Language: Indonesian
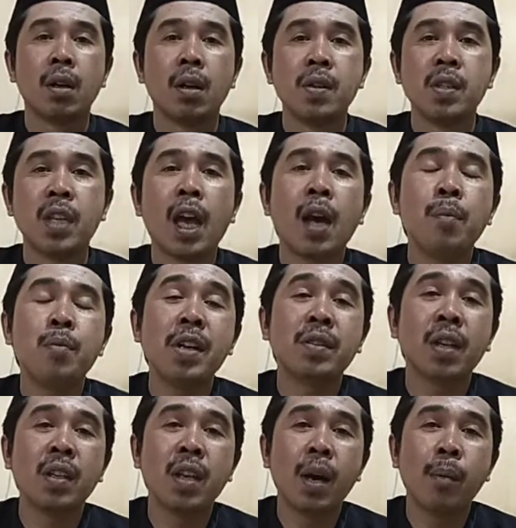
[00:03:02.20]
saya
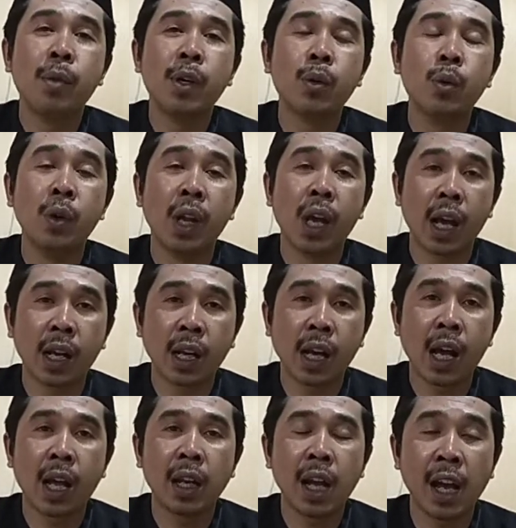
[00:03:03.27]
biasanya
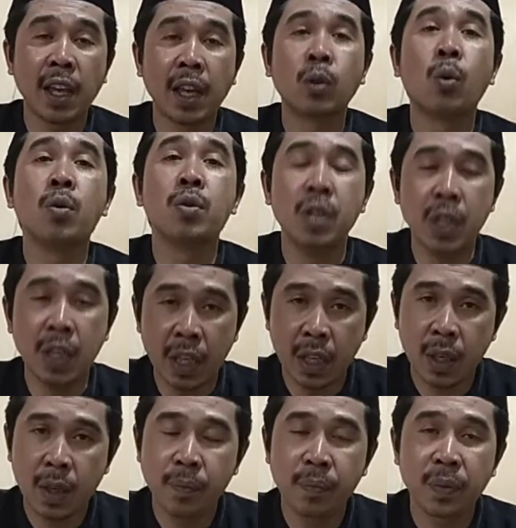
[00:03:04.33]
menggunakan ayat kursi.
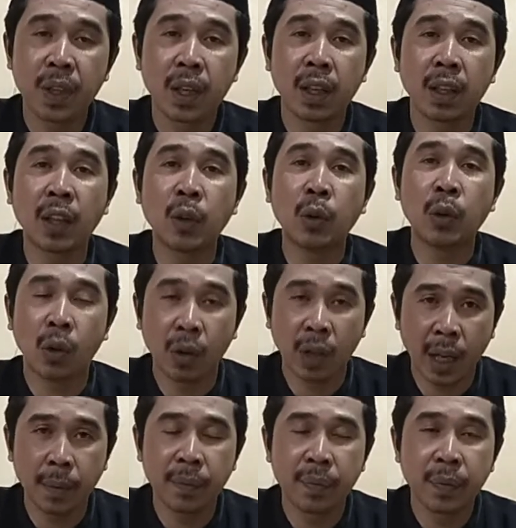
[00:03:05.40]
Kita contohkan.
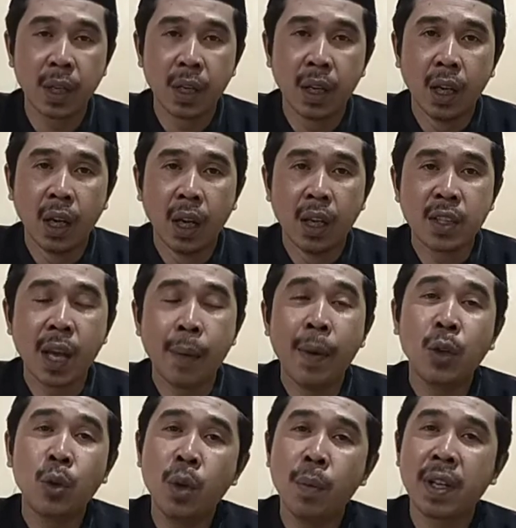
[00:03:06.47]
sahabat
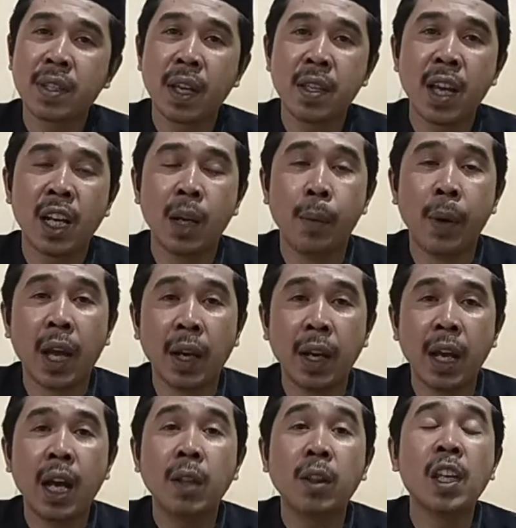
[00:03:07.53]
pun mana saja Anda berada,
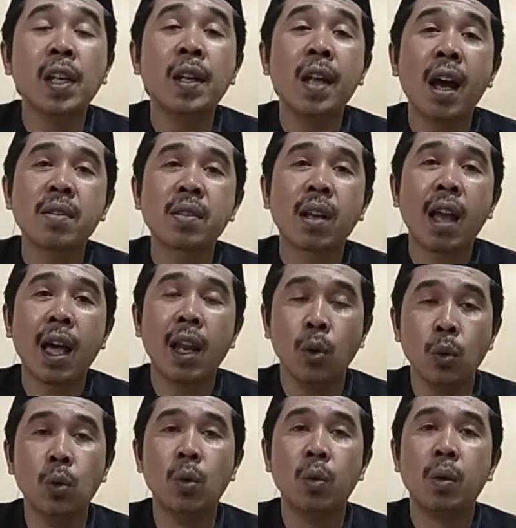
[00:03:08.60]
tidak selalu
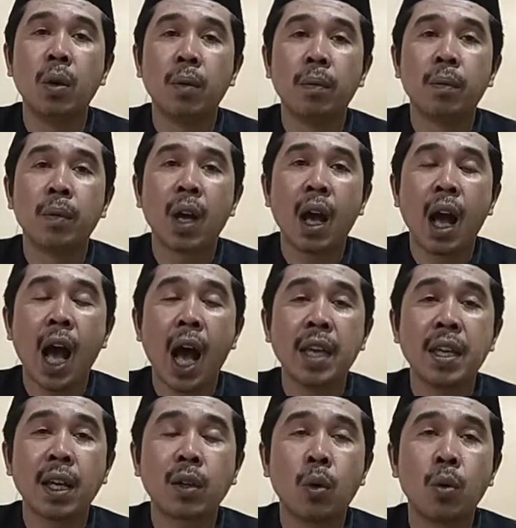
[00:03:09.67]

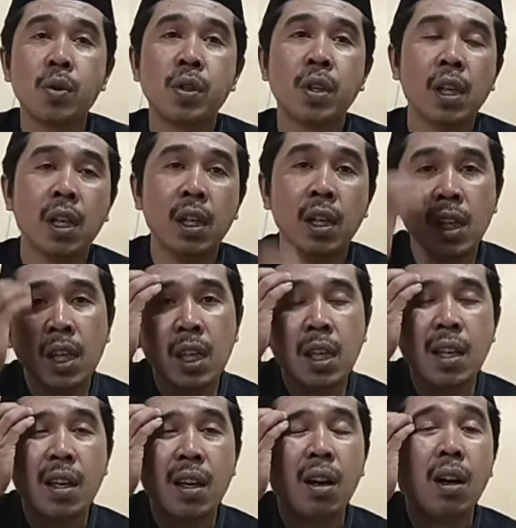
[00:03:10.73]
ayat kursi ini
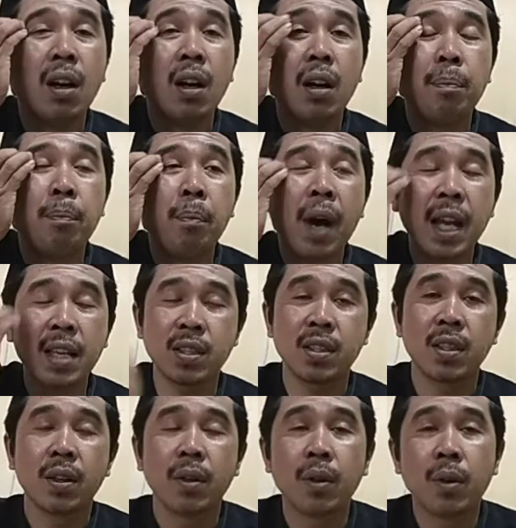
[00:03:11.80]
eh, pas
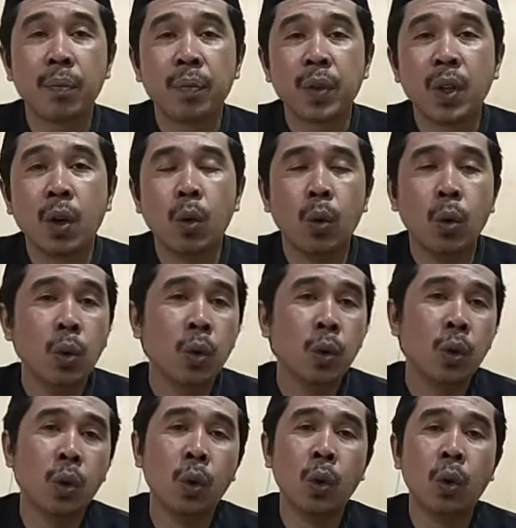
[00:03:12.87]

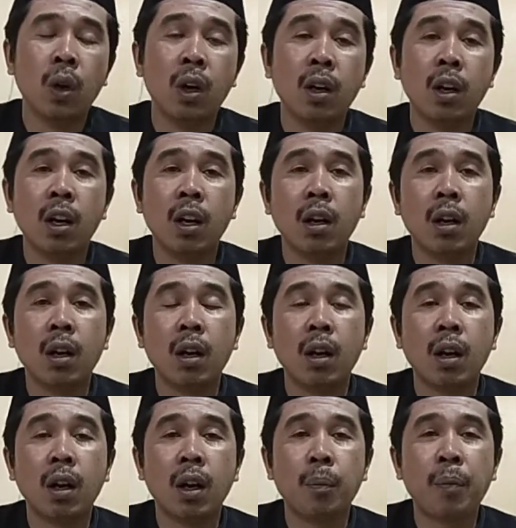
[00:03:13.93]
untuk
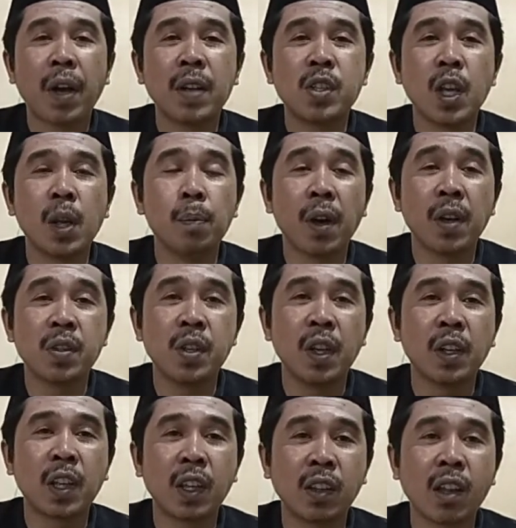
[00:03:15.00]
eh, pasien-pasien eh,
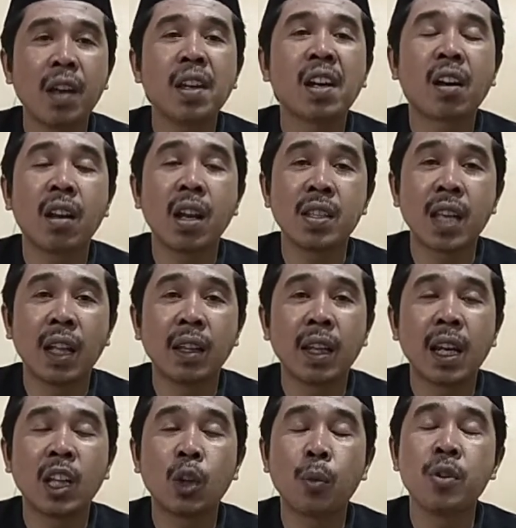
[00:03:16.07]
kita yang kena santet
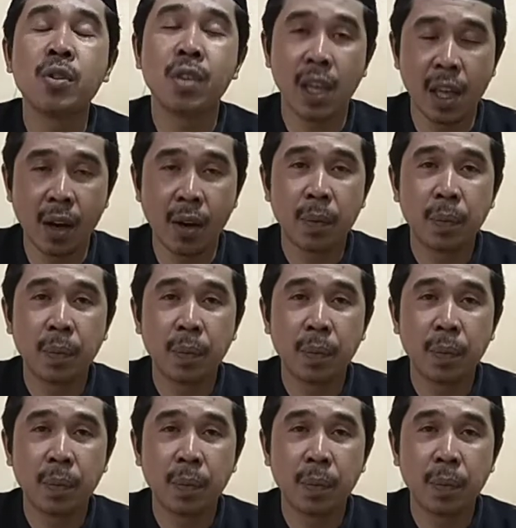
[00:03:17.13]
ataupun sihir.